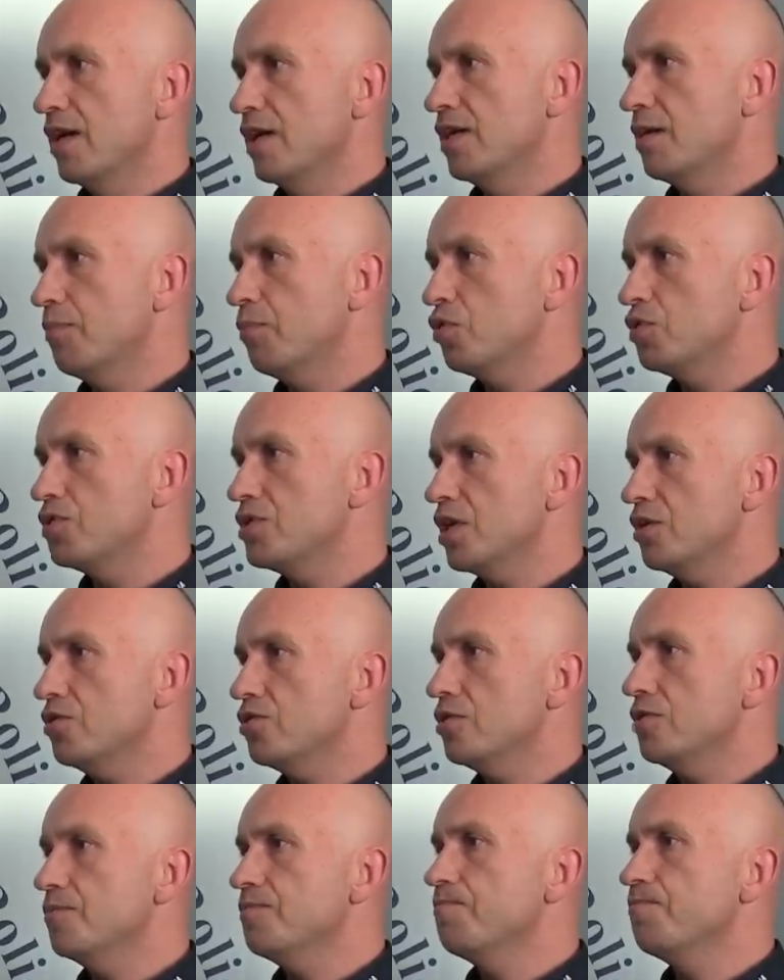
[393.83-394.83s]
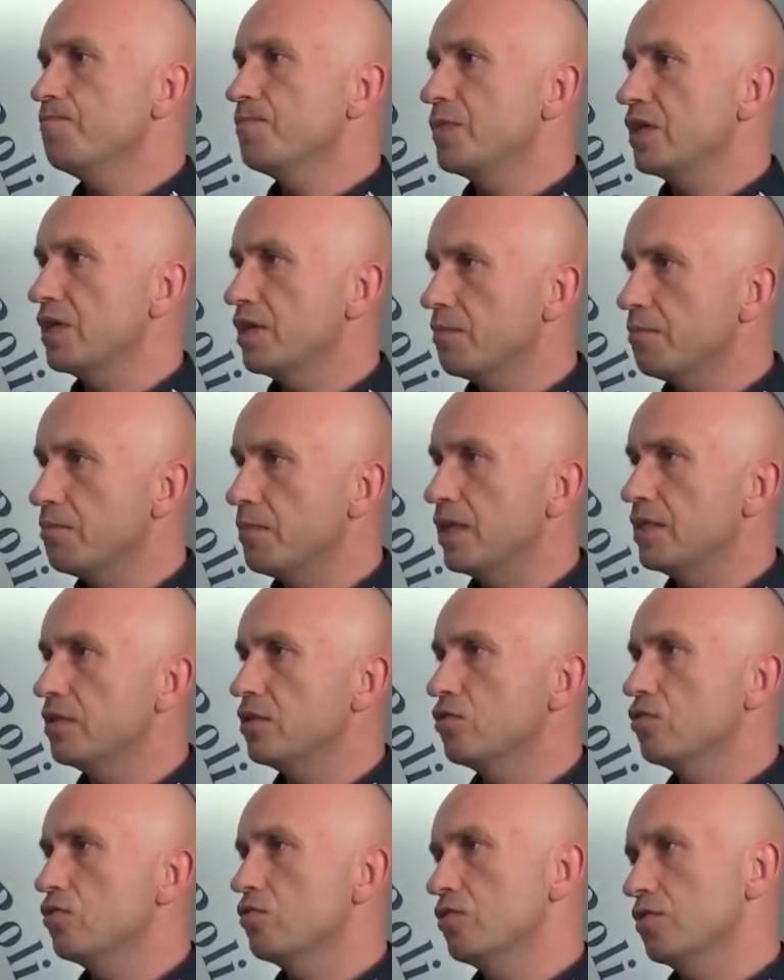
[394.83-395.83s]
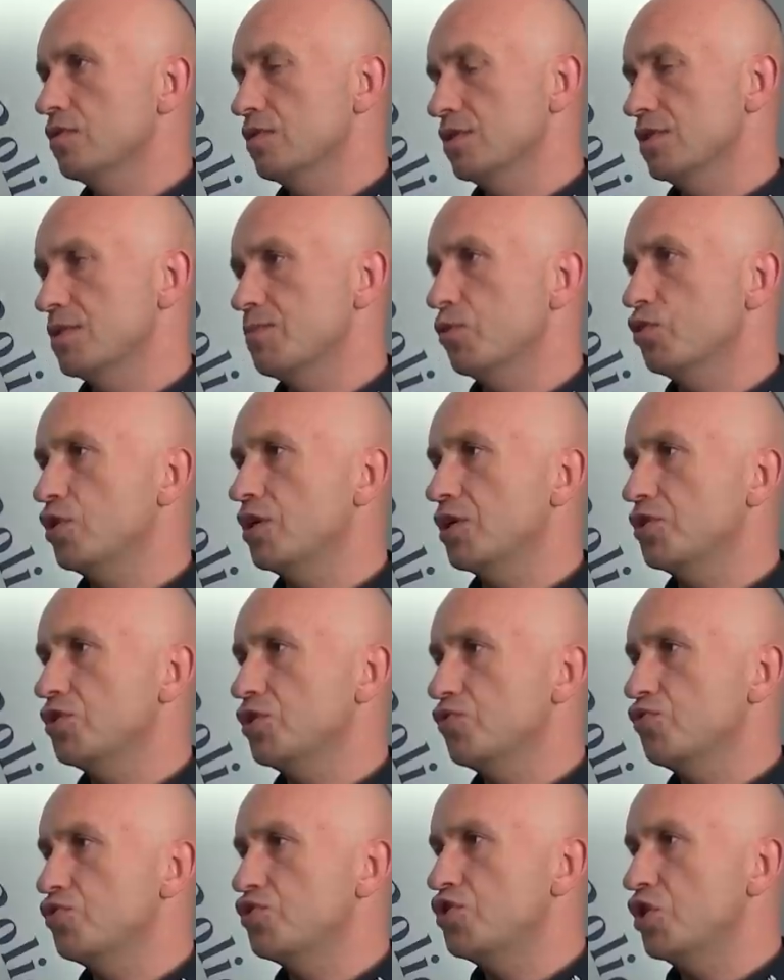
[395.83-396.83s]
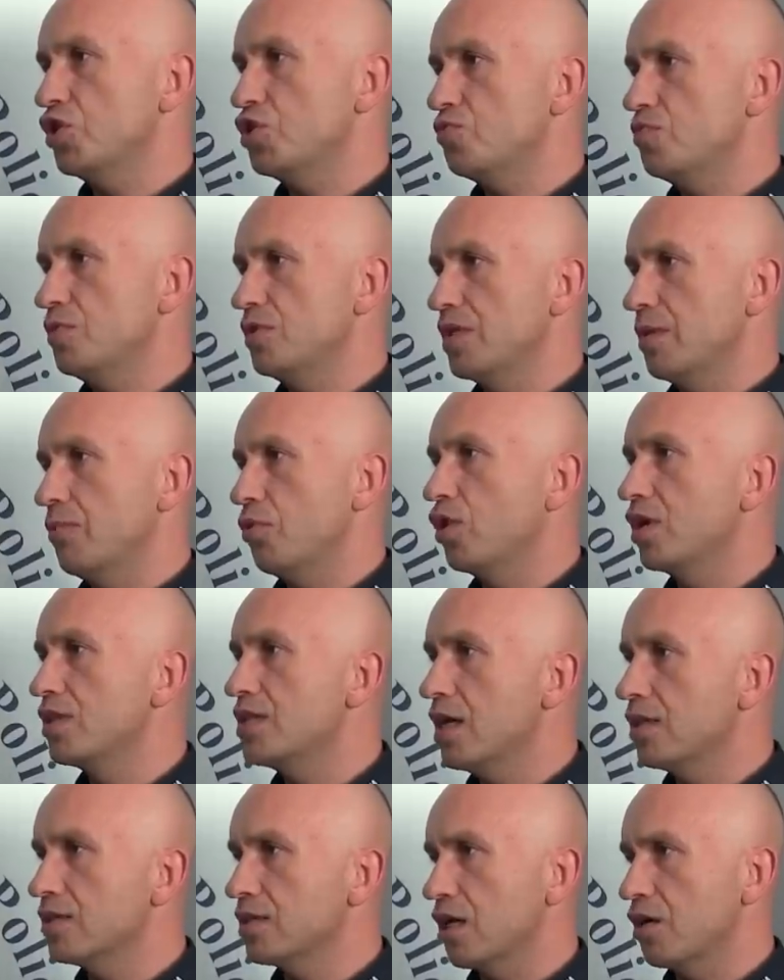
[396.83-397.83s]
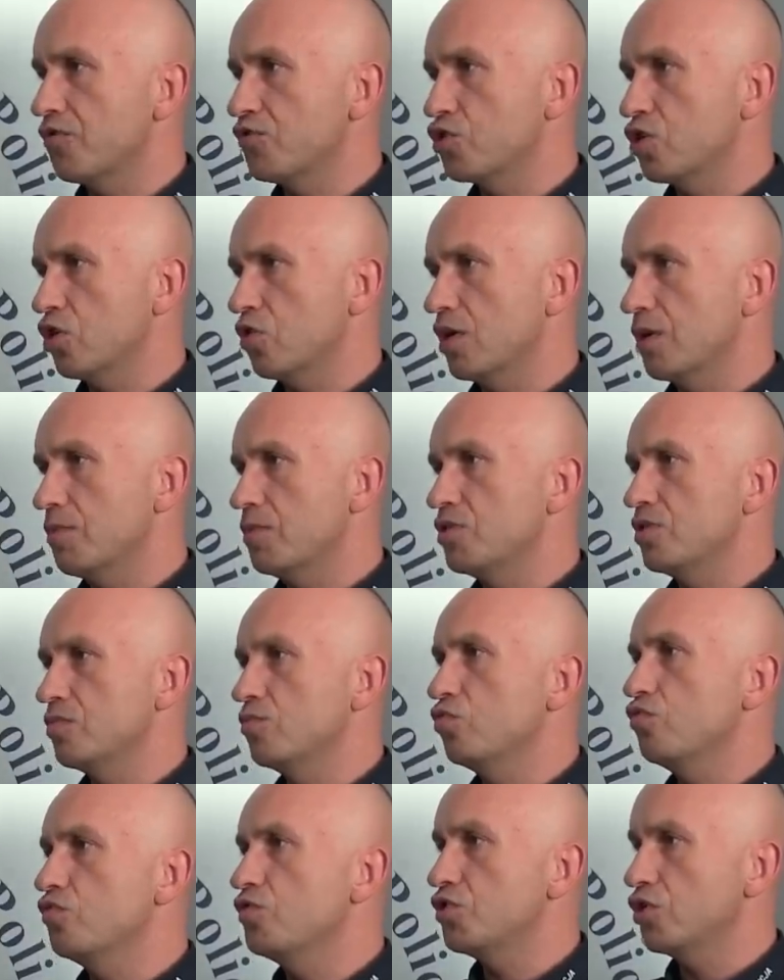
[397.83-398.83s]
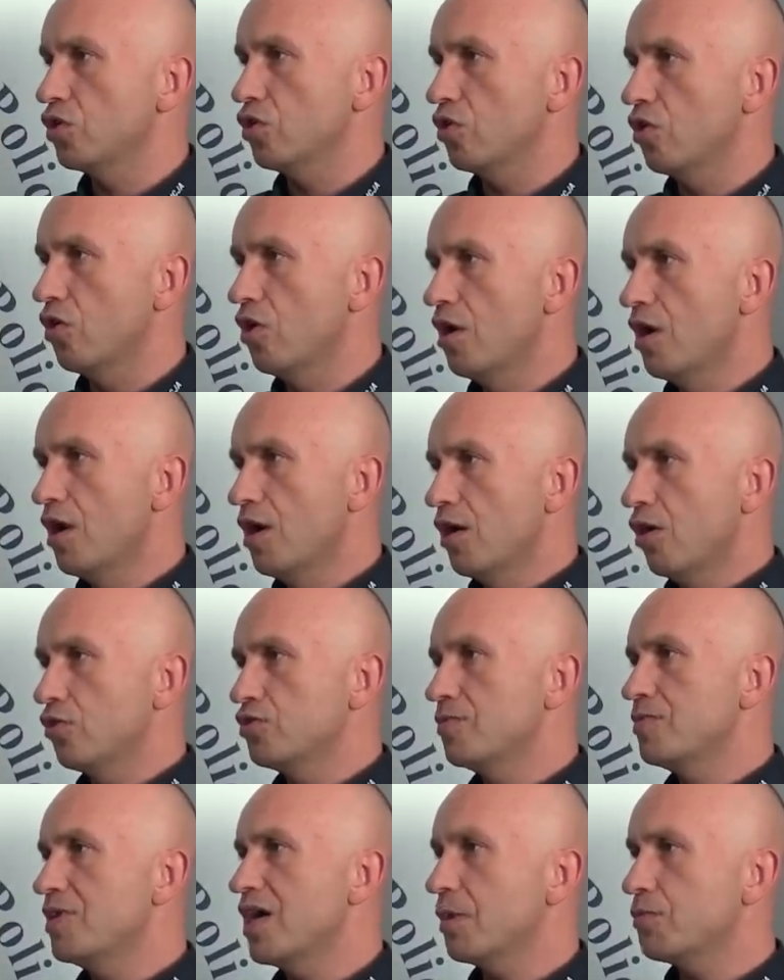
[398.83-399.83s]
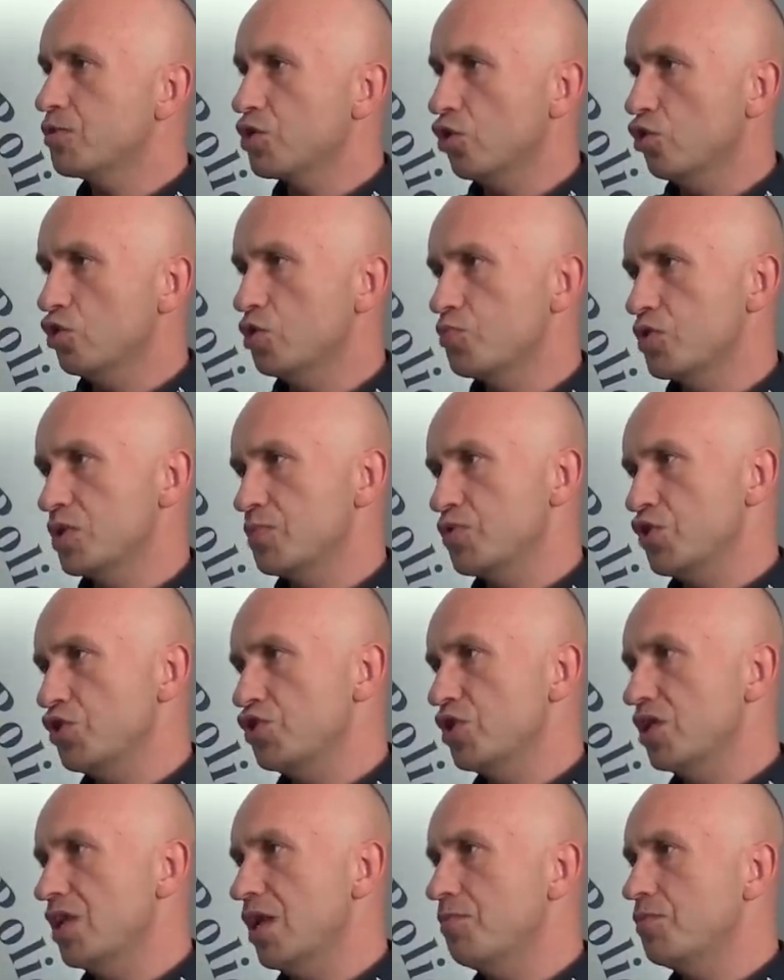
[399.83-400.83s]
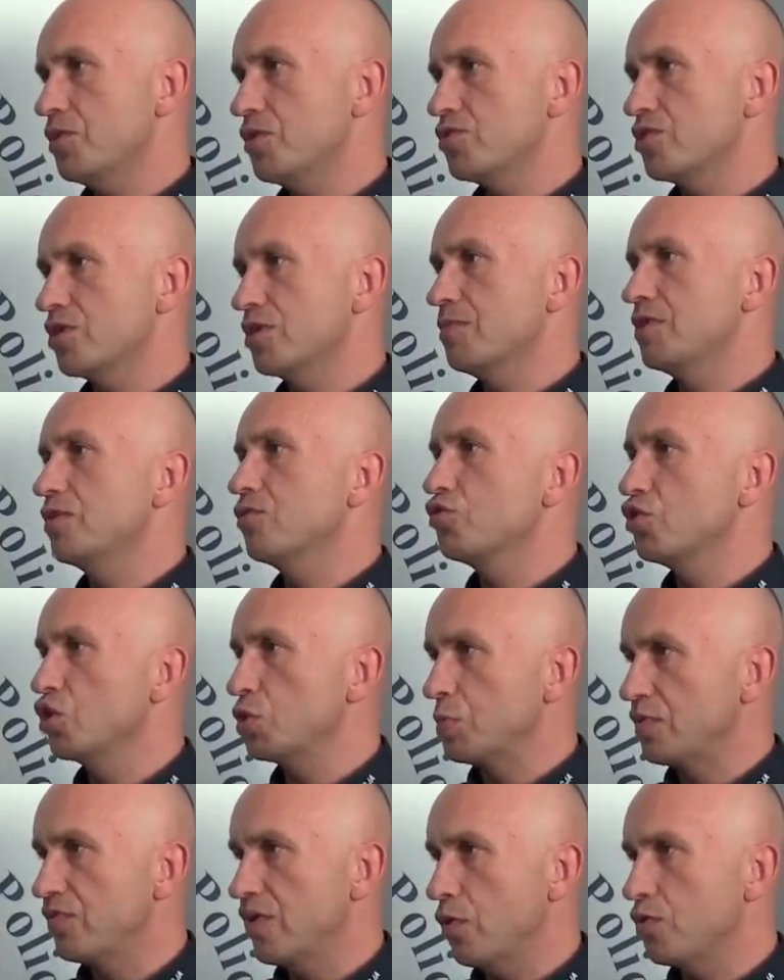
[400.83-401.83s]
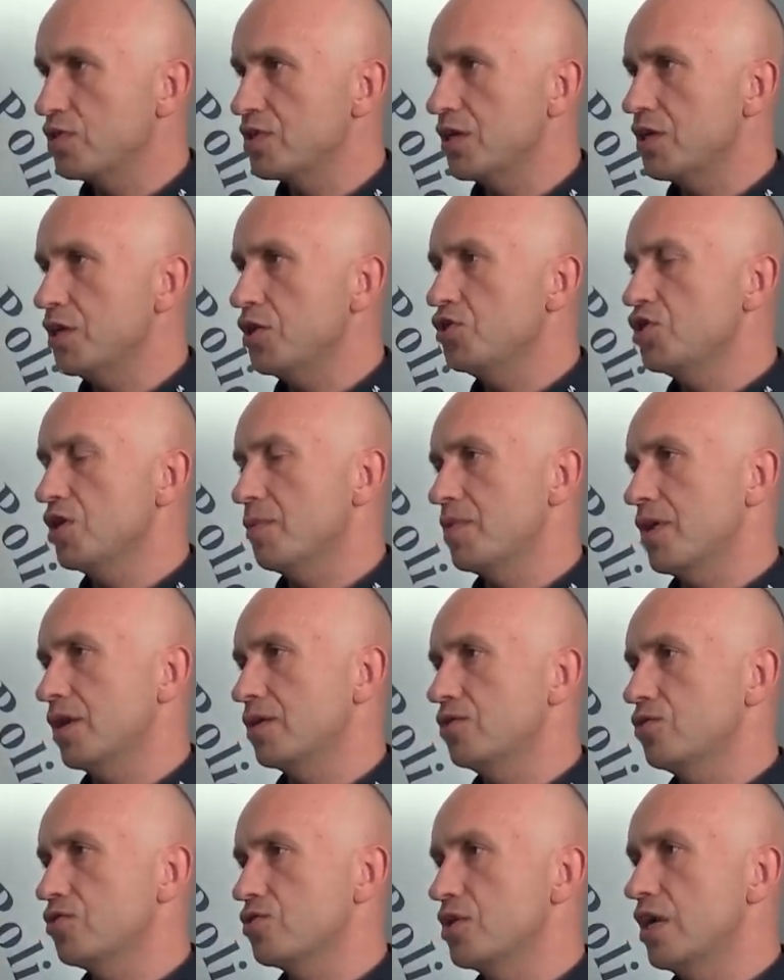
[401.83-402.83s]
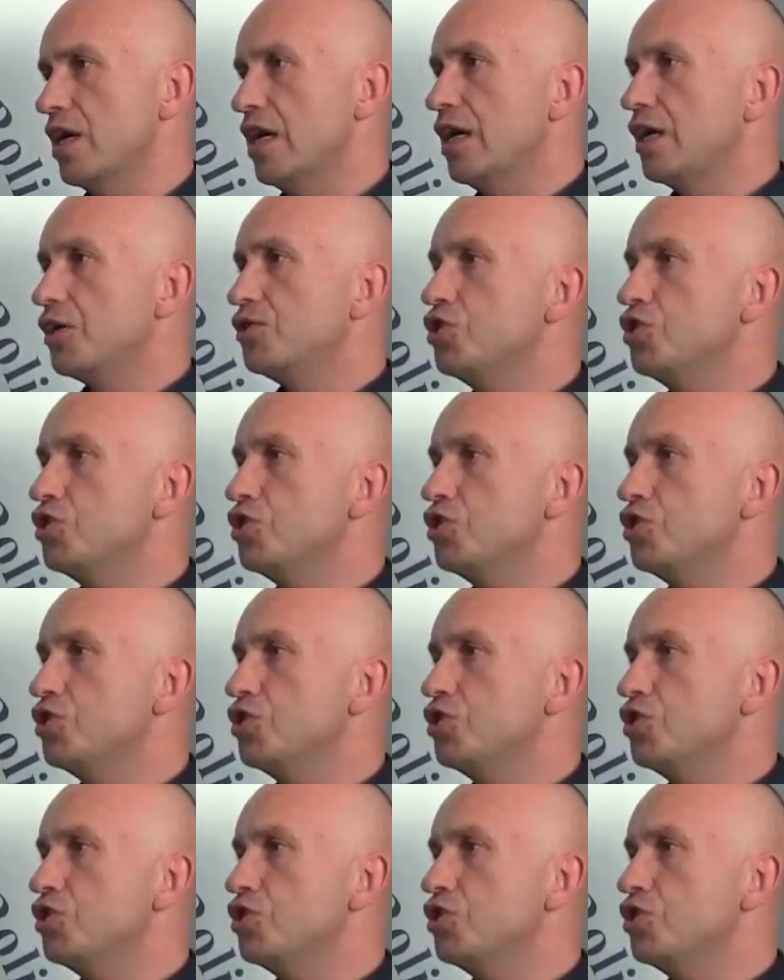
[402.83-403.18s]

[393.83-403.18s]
E, policjanci będą spotykać się z dziećmi na pogadankach w szkołach, będziemy mówić o, o tym, jak przechodzi przez przejście dla pierwszych. będą się odbywały zajęcia praktyczne.